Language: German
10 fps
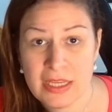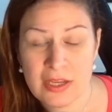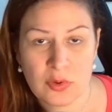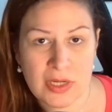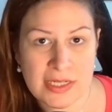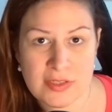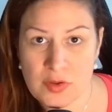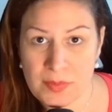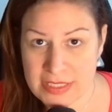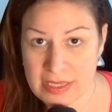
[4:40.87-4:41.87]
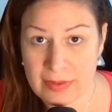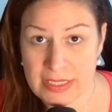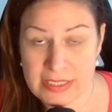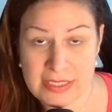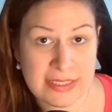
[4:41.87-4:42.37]
oder das noch besser im
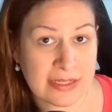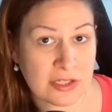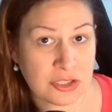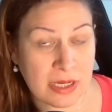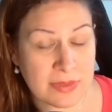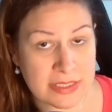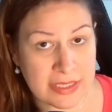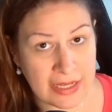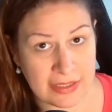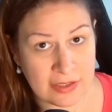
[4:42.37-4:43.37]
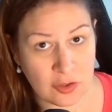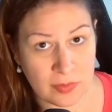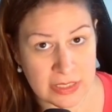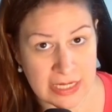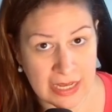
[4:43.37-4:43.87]
Gedächtnis hat, dann schreibt es gerne in die
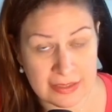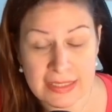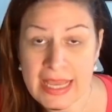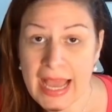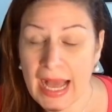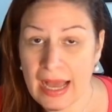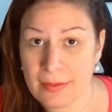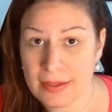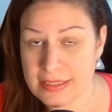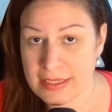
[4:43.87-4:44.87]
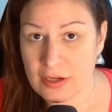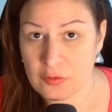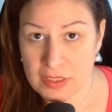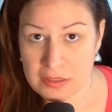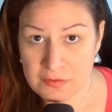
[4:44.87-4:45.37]
Kommentare. Aber es ging auf
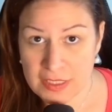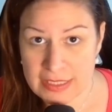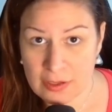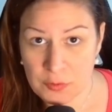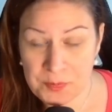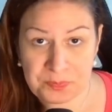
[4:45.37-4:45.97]
jeden Fall darum,